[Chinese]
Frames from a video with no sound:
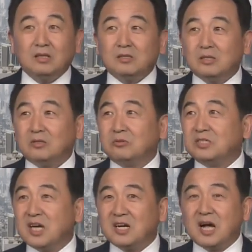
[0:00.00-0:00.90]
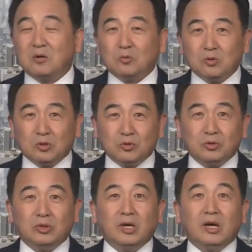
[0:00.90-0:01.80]
这就是香港过
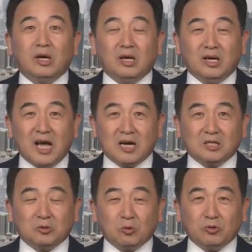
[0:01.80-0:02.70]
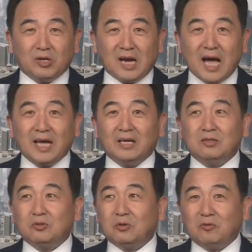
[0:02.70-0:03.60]
去两个多月来
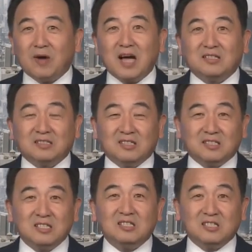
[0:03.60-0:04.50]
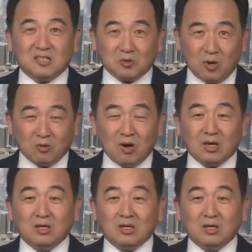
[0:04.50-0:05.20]
所发生的真实的状况，